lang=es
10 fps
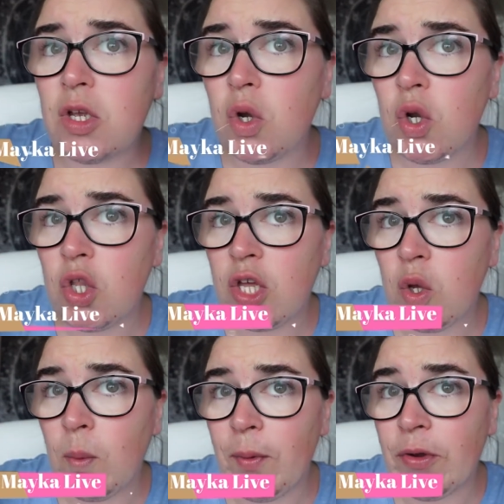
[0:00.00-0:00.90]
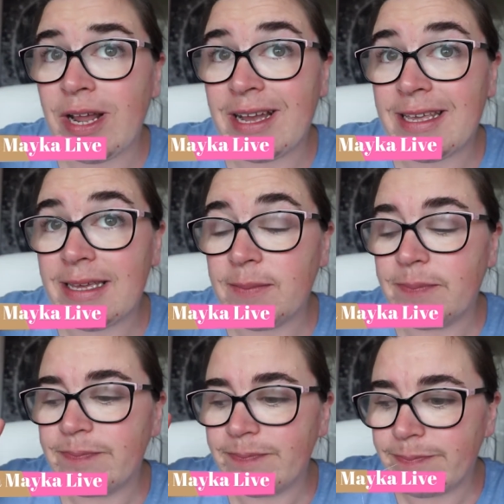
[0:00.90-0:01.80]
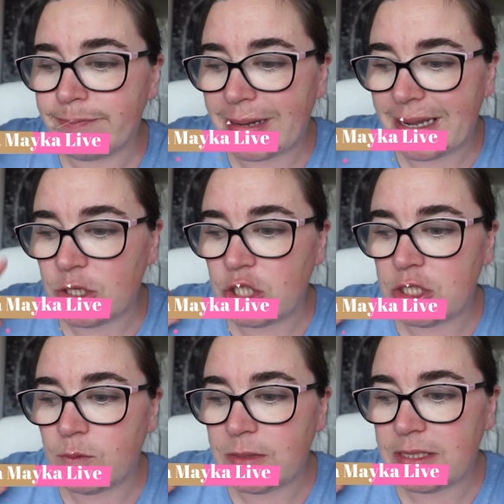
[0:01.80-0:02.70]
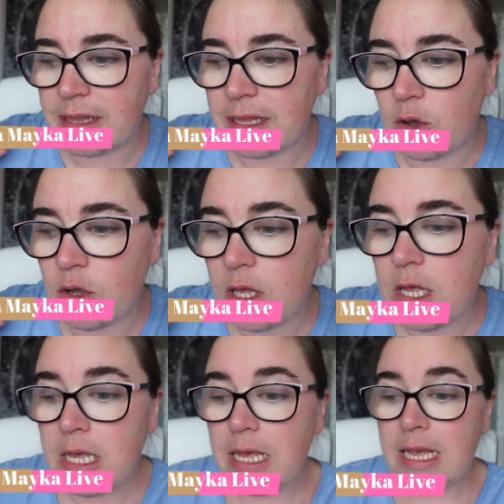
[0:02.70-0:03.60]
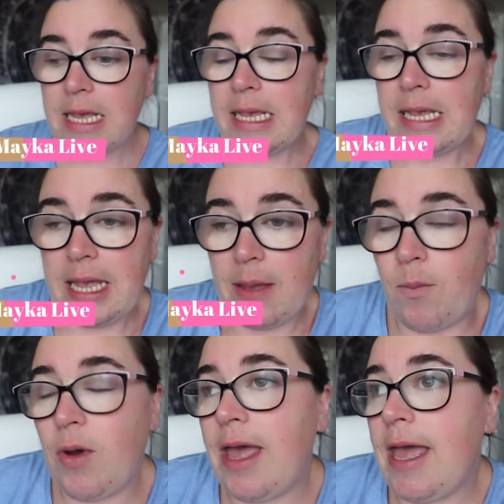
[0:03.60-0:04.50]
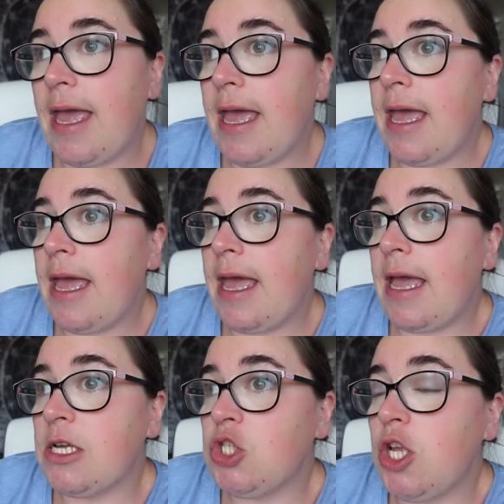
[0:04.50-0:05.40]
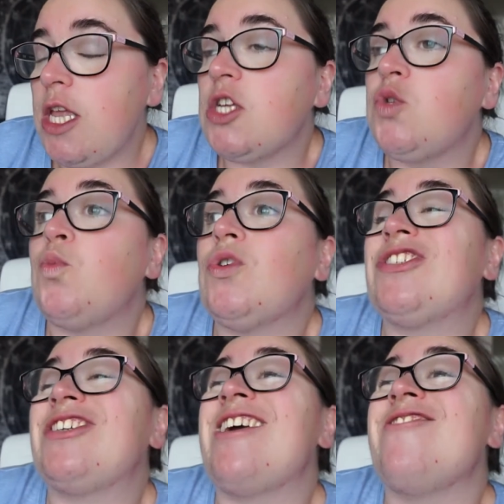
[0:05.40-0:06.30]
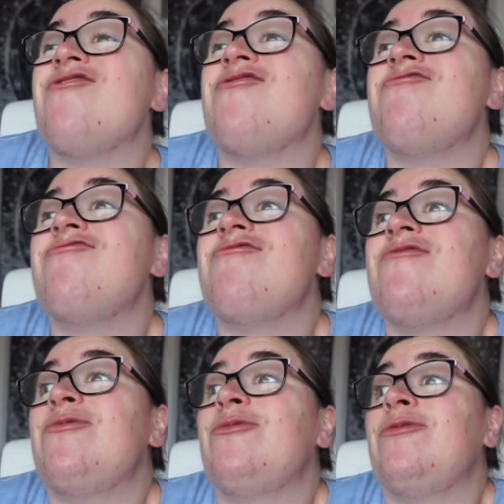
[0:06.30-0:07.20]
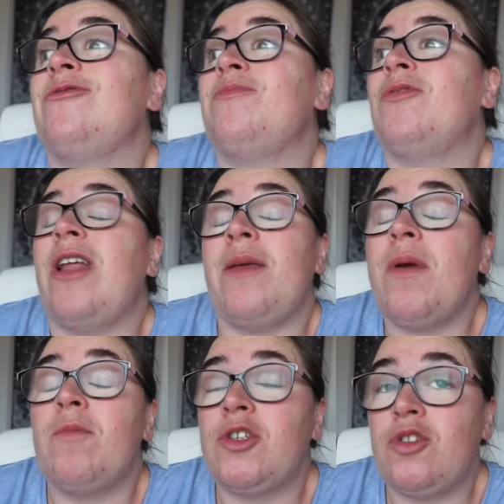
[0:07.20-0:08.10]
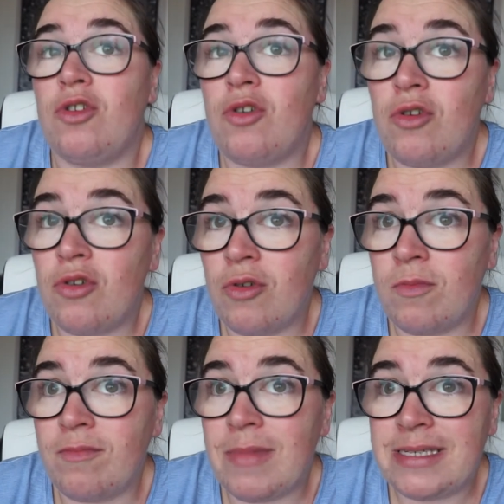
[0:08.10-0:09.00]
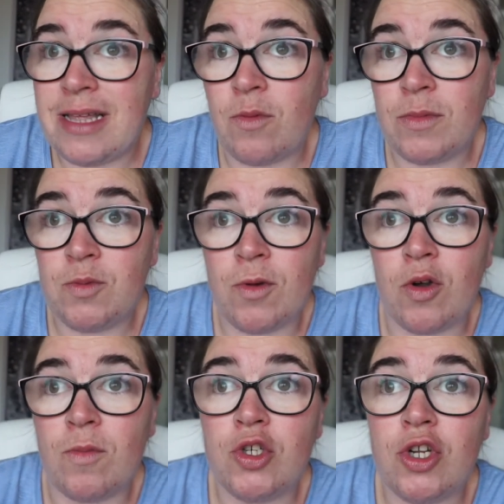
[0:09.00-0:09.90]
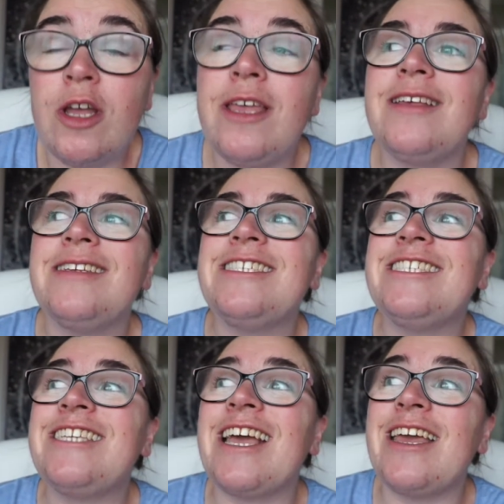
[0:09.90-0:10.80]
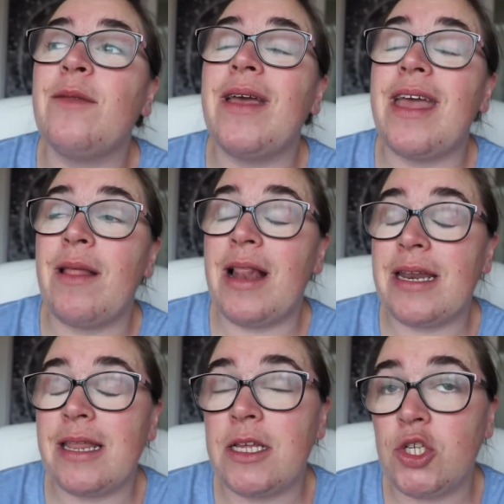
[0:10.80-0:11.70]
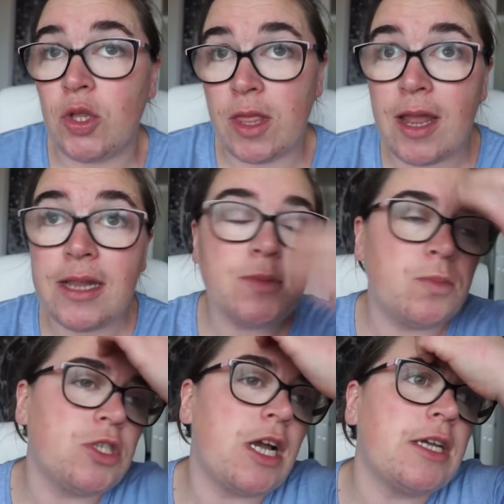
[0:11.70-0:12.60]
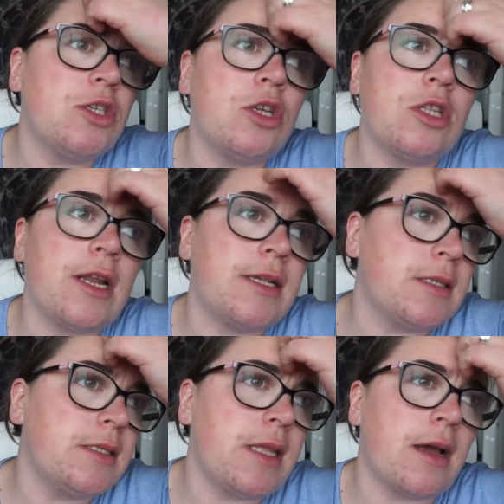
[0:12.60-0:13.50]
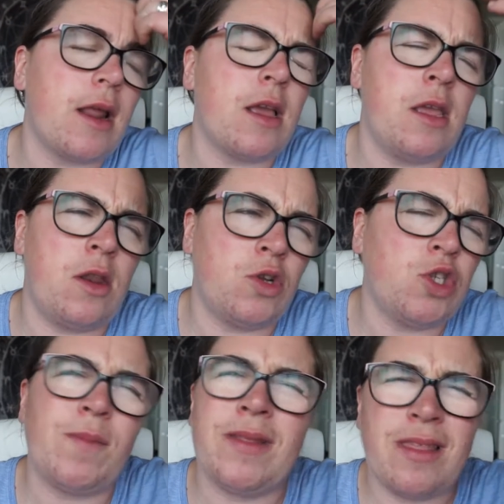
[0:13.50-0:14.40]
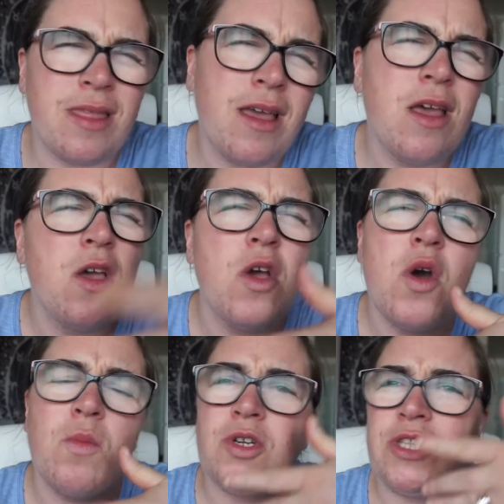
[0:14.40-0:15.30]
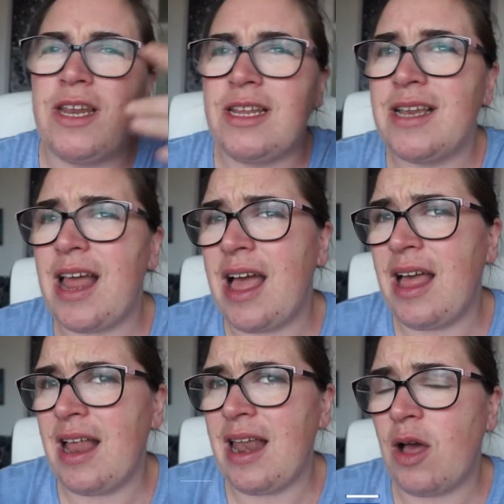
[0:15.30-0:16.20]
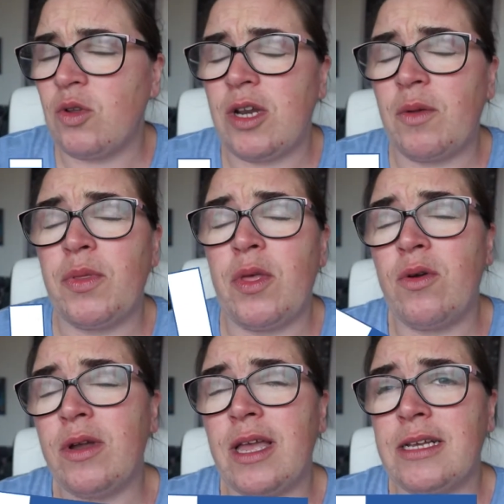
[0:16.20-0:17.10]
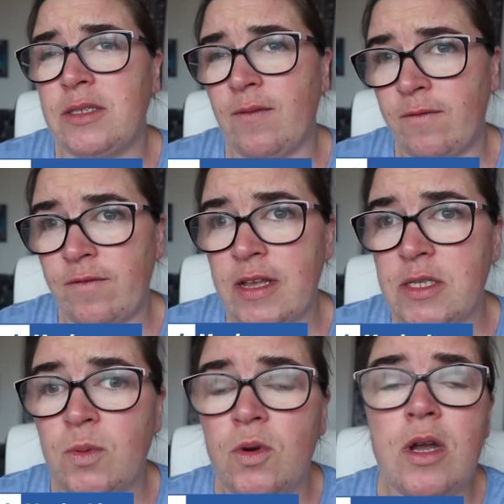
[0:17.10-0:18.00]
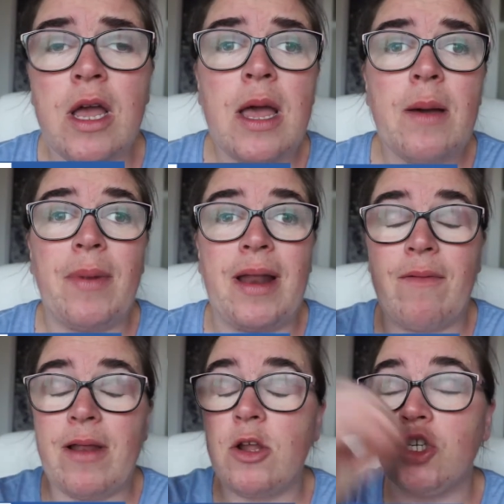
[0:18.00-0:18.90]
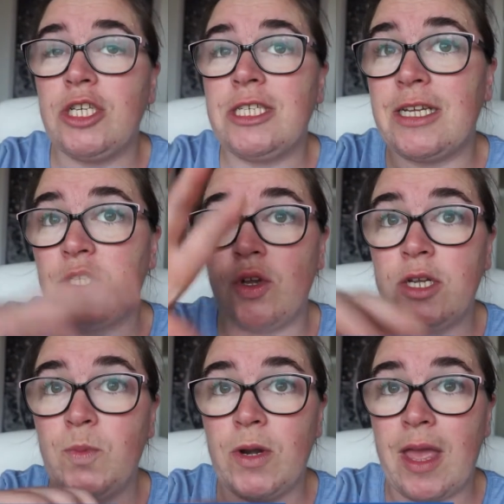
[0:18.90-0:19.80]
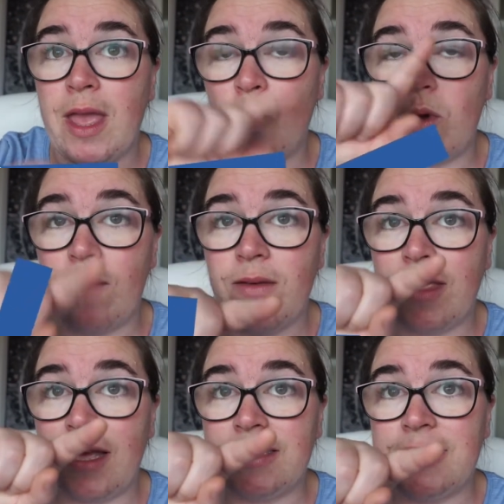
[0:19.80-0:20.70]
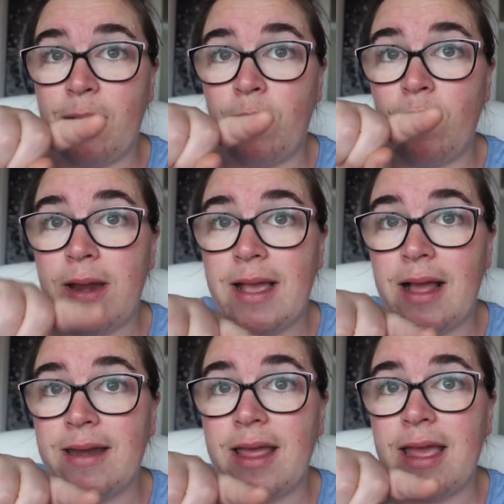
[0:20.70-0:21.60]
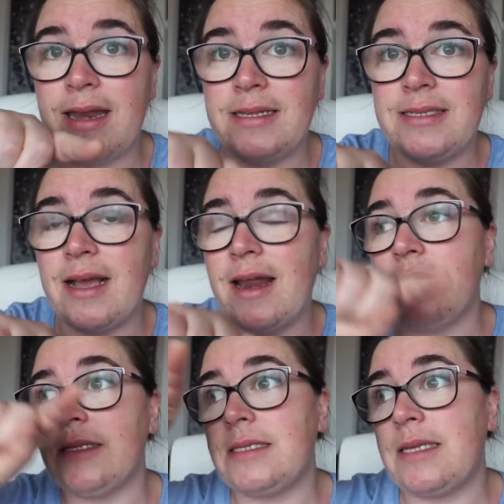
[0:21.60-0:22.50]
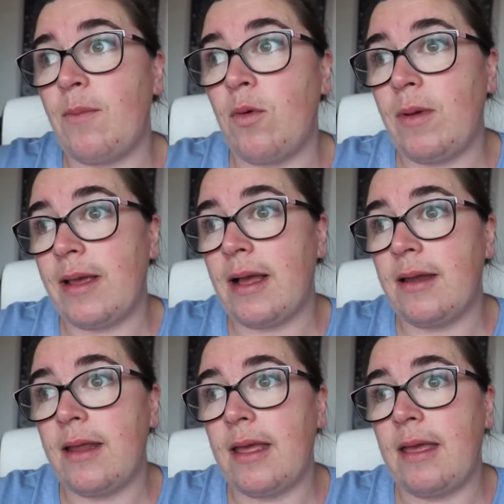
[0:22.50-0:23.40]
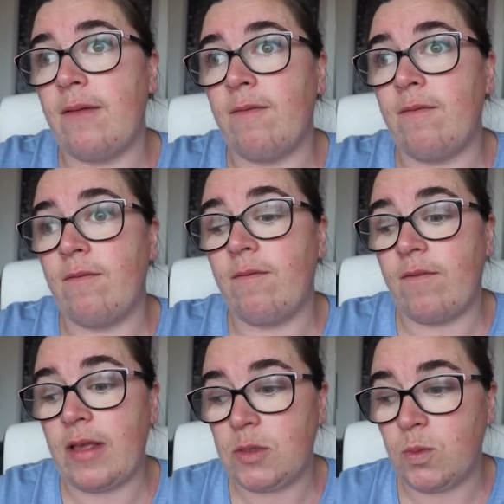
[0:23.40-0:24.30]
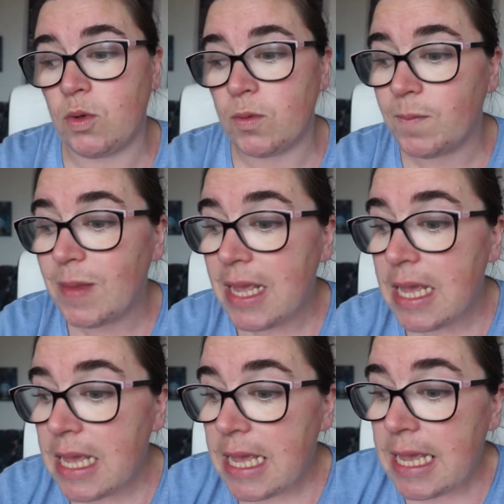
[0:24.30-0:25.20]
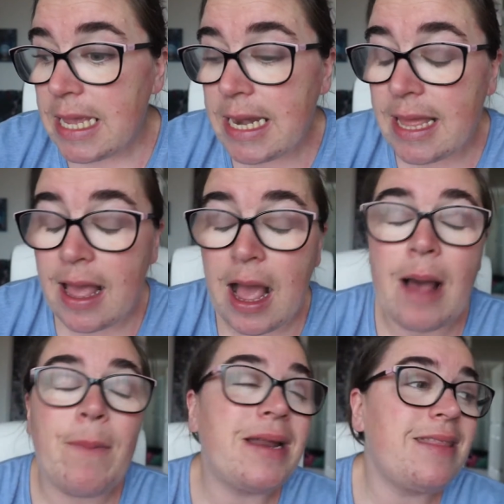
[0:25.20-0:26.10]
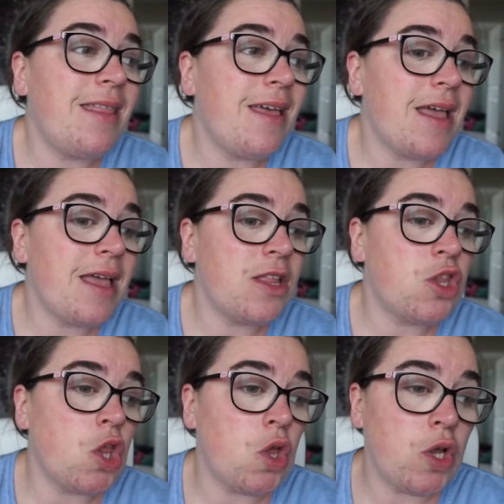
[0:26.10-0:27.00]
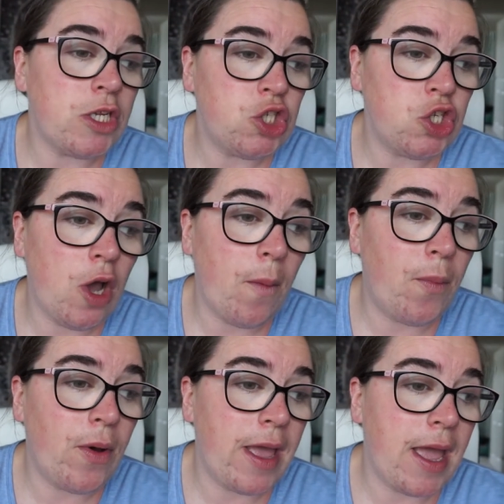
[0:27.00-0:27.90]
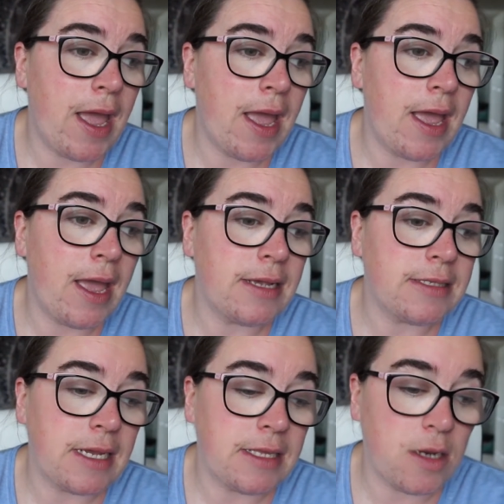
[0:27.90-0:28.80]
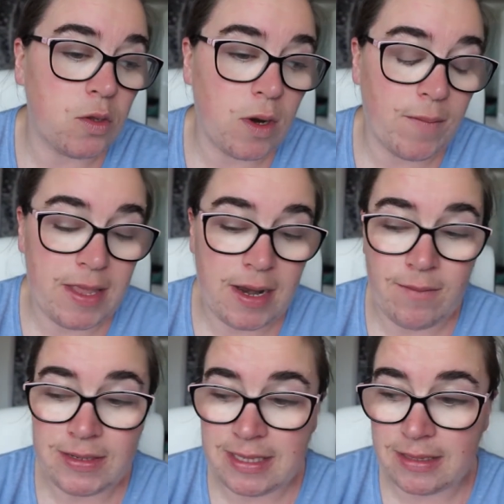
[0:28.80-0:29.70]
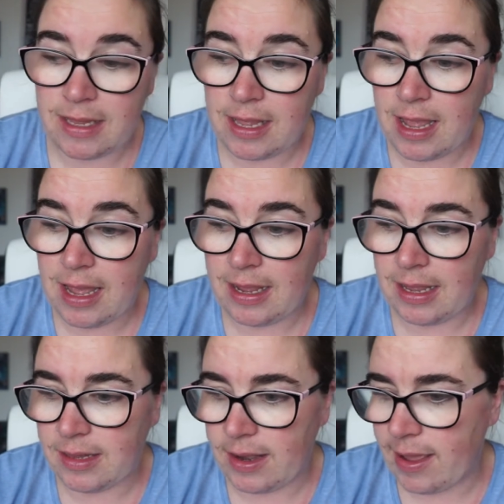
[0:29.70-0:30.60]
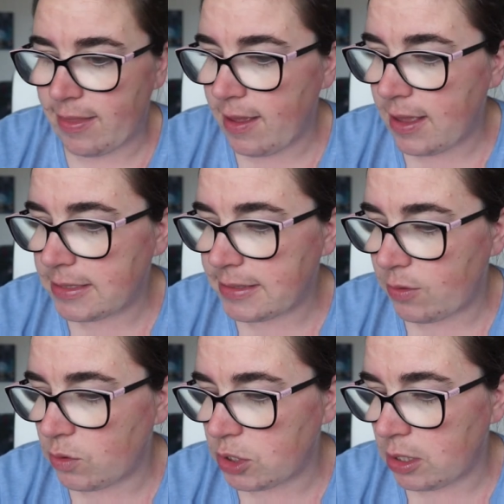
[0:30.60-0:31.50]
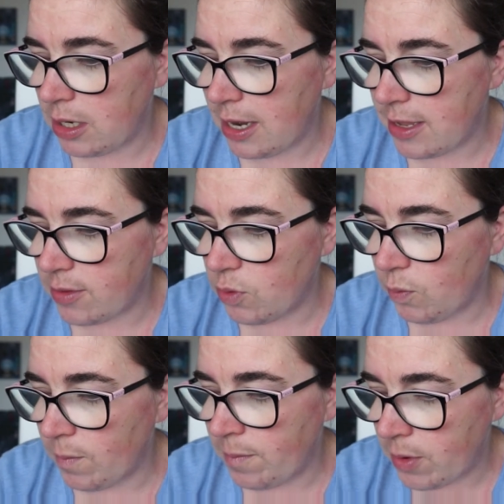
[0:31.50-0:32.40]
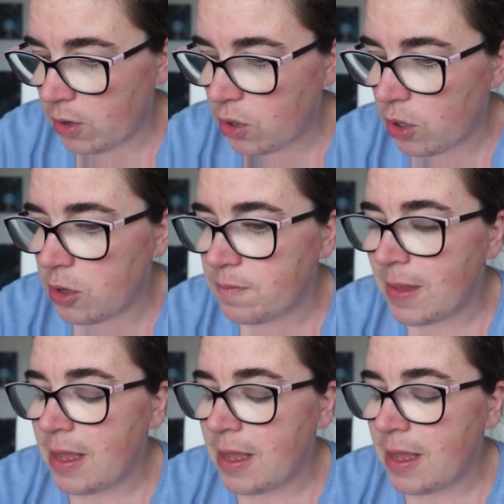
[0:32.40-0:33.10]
Os lo dejo por aquí, para que lo echéis un vistacico. Pues, oye, pues que yo por ahí me muestro más de lo mismo como soy seguirme en las redes sociales. Por si acaso no tenéis Instagram y no os apetece, pues tenéis la, otra opción que es Facebook para ver los Stories porque una vez que se publican en Instagram, se publican en Facebook. Y nada, aparte de todo eso, pues he tenido una mañana bastante ajetreada. He estado leyendo un poco,